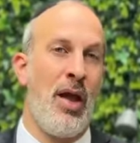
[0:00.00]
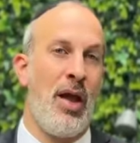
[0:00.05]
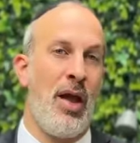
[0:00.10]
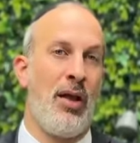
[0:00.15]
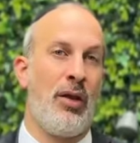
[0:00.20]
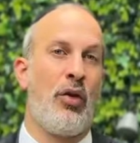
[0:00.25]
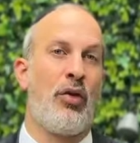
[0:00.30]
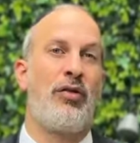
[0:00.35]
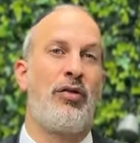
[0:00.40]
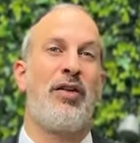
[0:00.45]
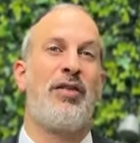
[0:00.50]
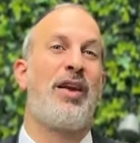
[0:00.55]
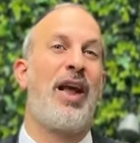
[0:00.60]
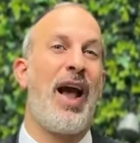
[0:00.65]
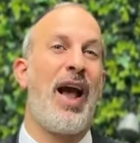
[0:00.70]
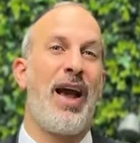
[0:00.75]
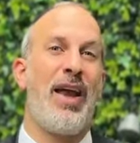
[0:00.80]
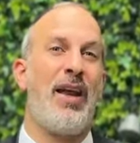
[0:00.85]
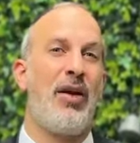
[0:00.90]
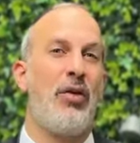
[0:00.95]
Entonces
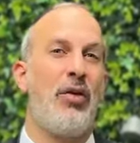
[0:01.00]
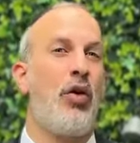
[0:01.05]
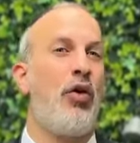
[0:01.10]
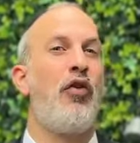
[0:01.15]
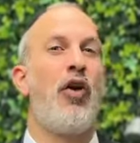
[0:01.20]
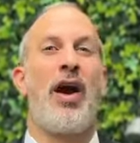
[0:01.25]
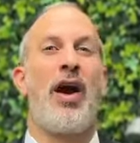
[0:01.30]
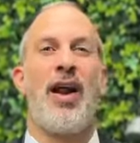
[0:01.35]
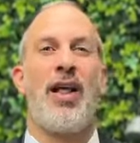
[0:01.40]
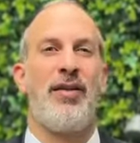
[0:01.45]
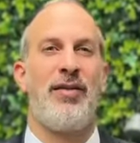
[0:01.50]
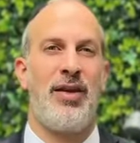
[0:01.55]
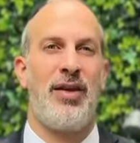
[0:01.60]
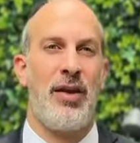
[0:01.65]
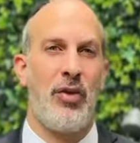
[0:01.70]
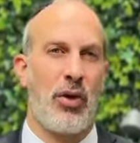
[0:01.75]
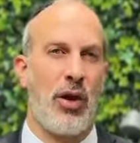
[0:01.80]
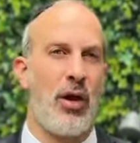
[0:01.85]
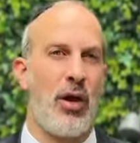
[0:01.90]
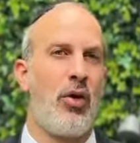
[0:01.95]
Caín no fue
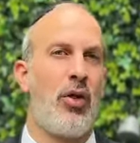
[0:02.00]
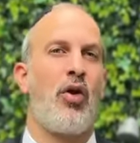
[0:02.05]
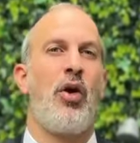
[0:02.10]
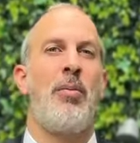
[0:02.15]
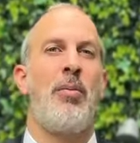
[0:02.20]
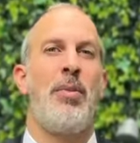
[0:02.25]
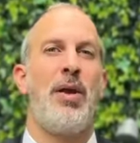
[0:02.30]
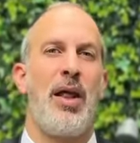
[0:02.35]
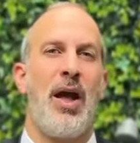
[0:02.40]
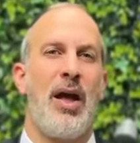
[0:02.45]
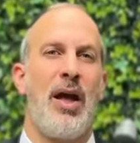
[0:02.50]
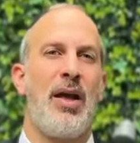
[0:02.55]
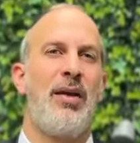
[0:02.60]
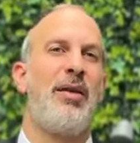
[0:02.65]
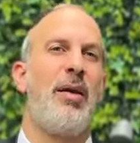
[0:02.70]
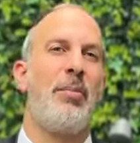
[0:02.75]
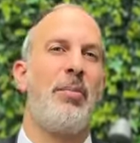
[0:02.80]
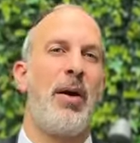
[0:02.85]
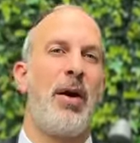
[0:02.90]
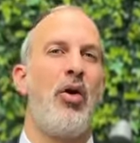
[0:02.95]
agradecido que lo dejó en vida y
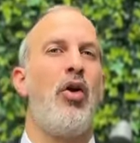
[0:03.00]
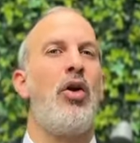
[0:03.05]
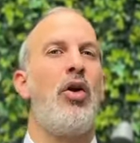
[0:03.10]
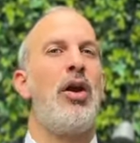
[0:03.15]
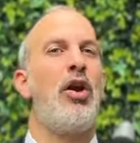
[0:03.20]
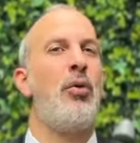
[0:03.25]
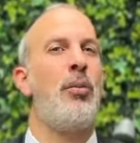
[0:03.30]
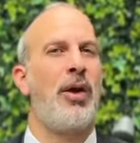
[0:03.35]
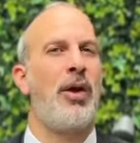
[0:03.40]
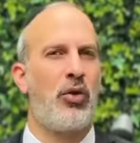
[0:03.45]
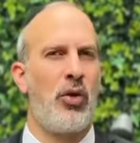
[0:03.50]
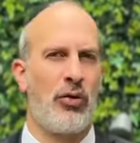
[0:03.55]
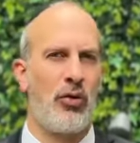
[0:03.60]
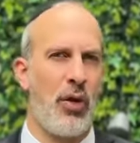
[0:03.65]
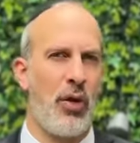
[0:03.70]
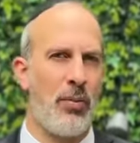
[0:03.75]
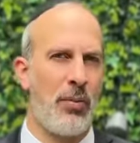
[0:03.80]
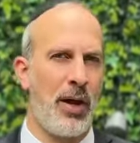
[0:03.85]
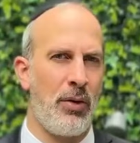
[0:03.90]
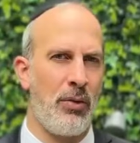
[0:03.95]
se paró y lo mató a su
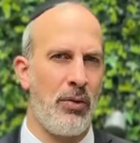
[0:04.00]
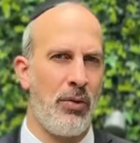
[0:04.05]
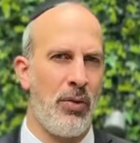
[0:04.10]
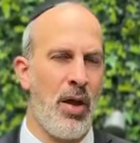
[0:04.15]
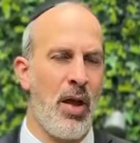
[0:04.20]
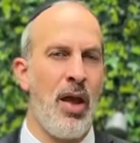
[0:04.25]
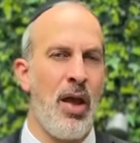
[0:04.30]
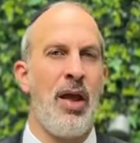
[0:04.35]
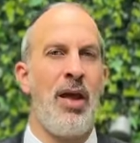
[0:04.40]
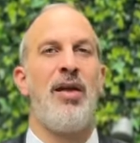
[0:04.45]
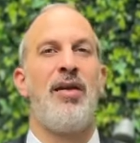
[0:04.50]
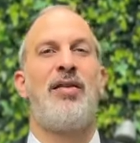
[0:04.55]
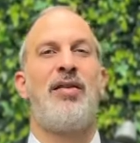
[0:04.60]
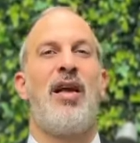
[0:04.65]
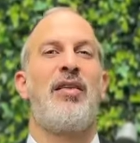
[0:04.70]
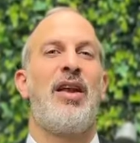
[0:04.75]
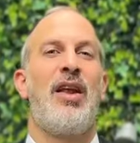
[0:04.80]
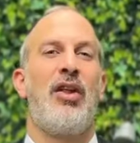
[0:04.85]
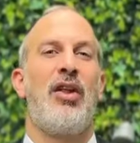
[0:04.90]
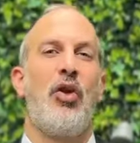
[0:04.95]
hermano. Y está
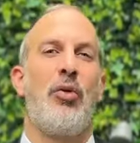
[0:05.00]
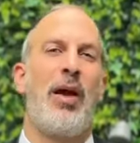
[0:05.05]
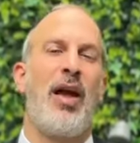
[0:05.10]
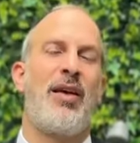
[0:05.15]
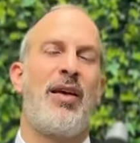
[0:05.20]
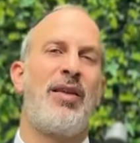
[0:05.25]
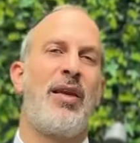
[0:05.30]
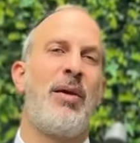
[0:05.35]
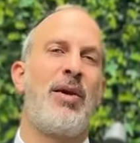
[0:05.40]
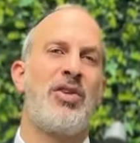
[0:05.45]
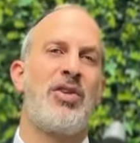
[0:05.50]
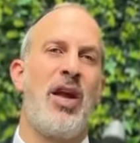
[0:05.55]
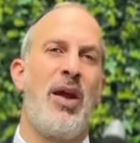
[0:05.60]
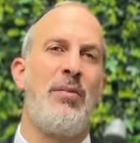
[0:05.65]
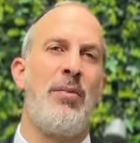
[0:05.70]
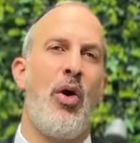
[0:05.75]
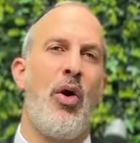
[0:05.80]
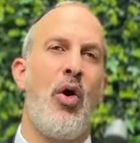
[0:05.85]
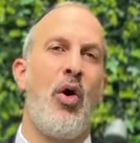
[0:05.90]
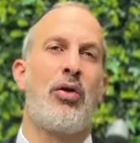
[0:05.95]
escrito, Vayase
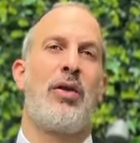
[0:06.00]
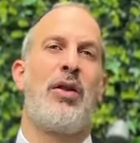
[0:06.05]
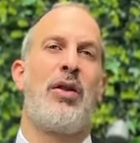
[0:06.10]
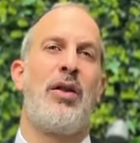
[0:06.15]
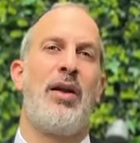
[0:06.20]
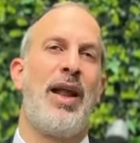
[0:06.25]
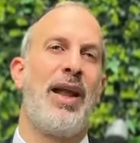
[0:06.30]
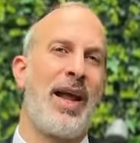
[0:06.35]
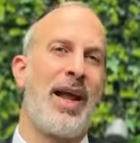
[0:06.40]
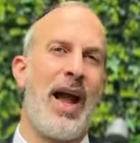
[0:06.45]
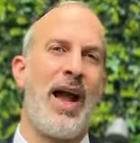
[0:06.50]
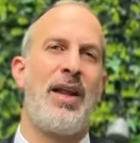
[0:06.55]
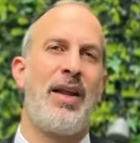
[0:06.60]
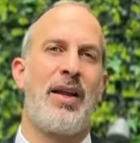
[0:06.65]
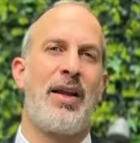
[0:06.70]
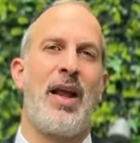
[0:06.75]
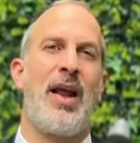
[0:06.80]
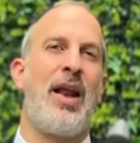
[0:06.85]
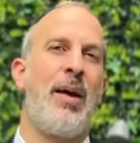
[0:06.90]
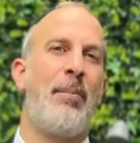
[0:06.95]
Mashem Ot le Cain,
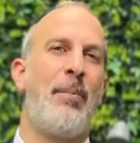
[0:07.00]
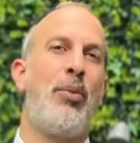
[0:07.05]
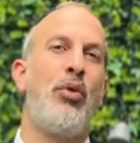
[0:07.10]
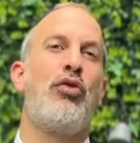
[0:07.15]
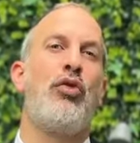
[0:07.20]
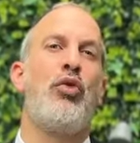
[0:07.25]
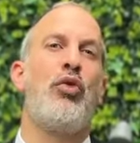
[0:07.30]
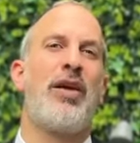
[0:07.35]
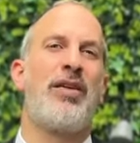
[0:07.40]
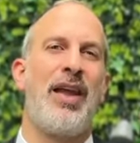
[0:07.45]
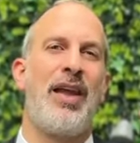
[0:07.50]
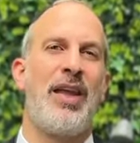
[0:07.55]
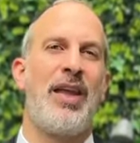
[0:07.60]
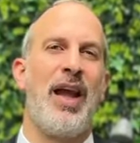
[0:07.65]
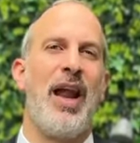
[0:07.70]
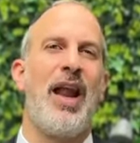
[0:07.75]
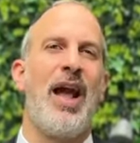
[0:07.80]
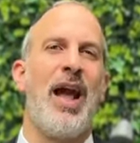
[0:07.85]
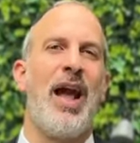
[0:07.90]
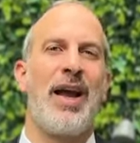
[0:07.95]
que le puso una
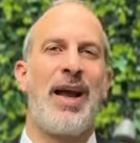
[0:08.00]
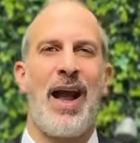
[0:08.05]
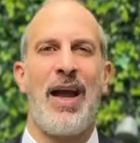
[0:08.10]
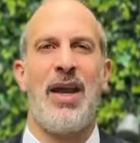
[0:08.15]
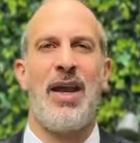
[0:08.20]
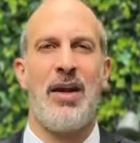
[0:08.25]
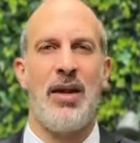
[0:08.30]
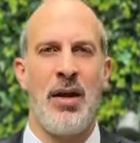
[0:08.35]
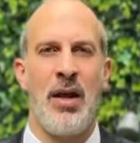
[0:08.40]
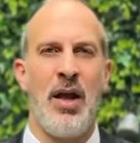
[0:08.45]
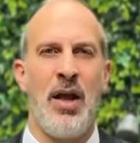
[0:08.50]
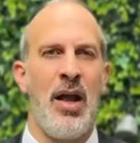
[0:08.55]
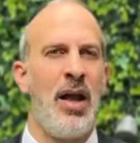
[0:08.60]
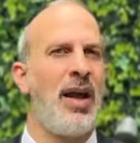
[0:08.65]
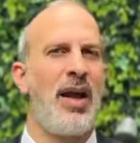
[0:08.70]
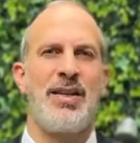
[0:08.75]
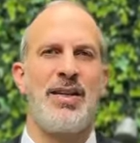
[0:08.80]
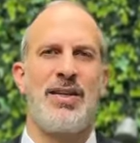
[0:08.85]
señal a Cain. ¿Qué